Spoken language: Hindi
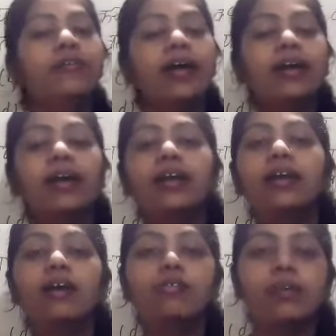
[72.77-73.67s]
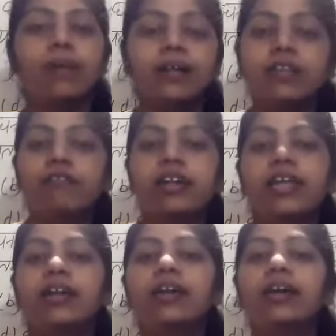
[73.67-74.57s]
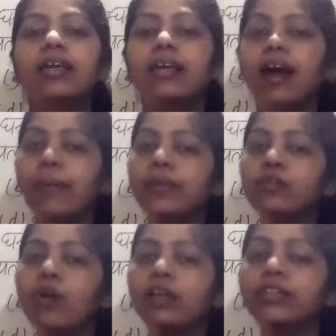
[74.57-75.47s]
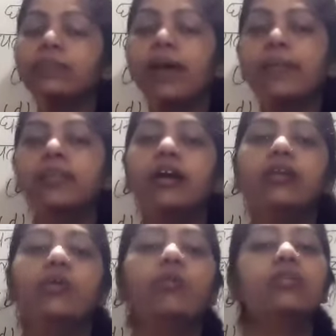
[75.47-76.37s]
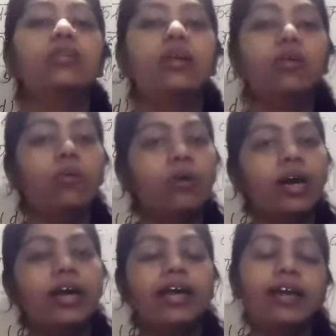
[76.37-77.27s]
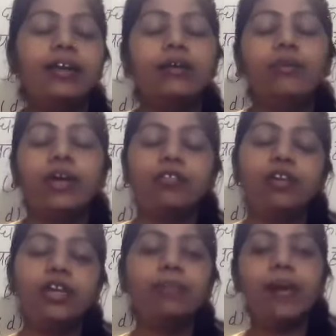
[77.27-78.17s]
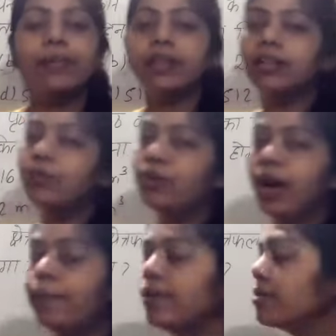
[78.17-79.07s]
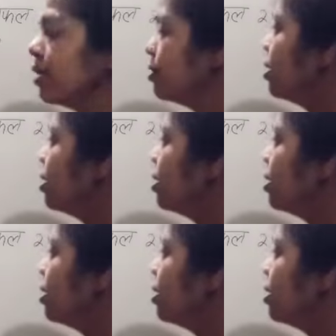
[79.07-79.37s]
ट्राई कर लेना उसके बाद से फिर देखना कि यहाँ पर जो आंसर मैं बता रही हूँ वो सही हो रहा है या नहीं हो रहा है तो चलिए मैं बताती हूँ यहाँ पर इसका